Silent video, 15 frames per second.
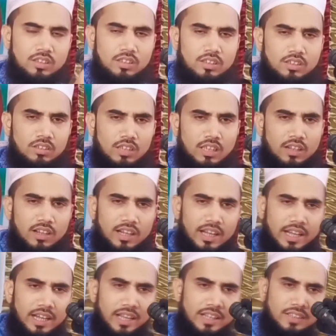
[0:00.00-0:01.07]
কথা কর না
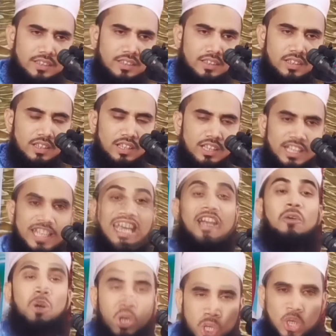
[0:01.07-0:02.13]
কি
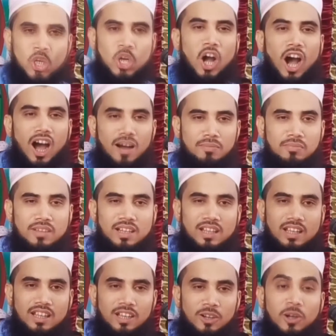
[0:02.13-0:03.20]
উৎসব
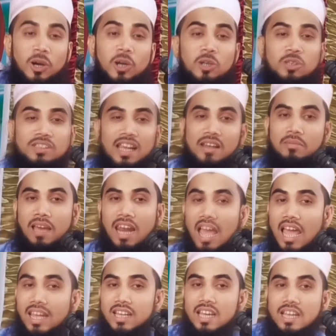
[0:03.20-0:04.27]
হলুদের
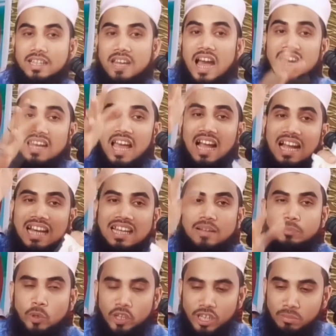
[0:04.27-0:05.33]
বেলায় ডানা কাটা
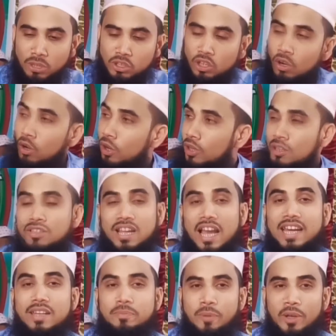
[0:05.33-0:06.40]
পরির মতো হলুদ
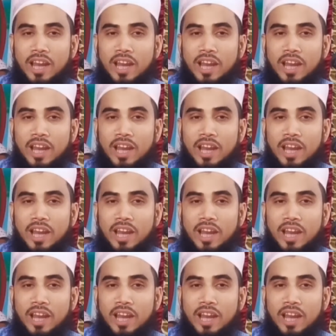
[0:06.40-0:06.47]
শাড়ি পরে